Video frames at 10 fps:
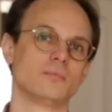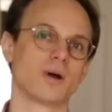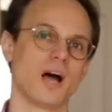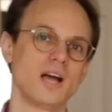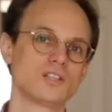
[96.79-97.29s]

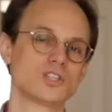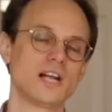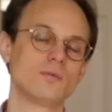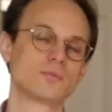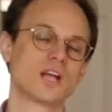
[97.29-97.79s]

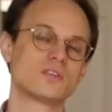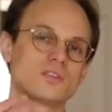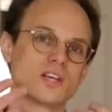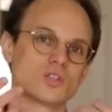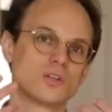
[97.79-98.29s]
bereitstellen, wo man sich also
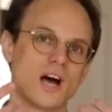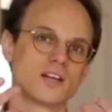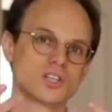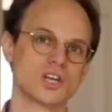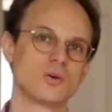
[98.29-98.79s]
sehr schön
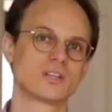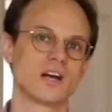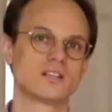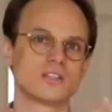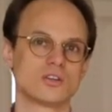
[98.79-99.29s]
anschauen
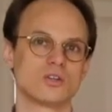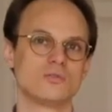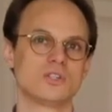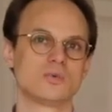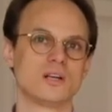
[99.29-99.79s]
kann, sehr
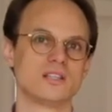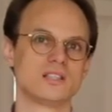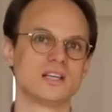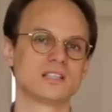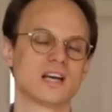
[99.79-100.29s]
schön
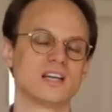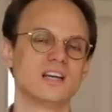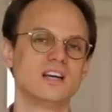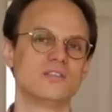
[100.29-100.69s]
visualisieren kann,